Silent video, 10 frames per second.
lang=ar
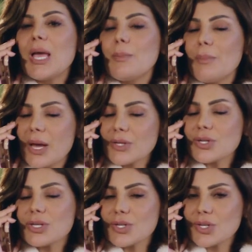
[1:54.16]

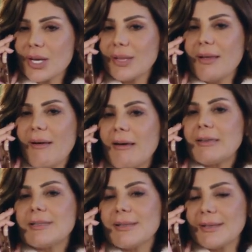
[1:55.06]
باكر ان شاء الله
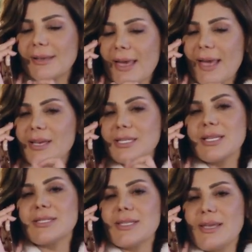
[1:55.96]
احط لك
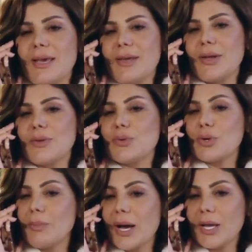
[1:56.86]
أحسن سيارة
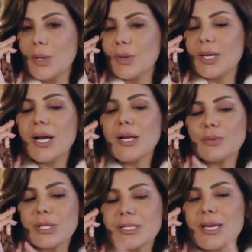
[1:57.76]
تروح معاي الوكالة
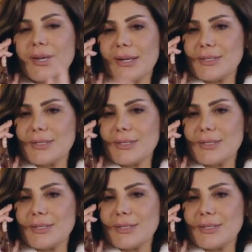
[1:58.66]
وتختار اللي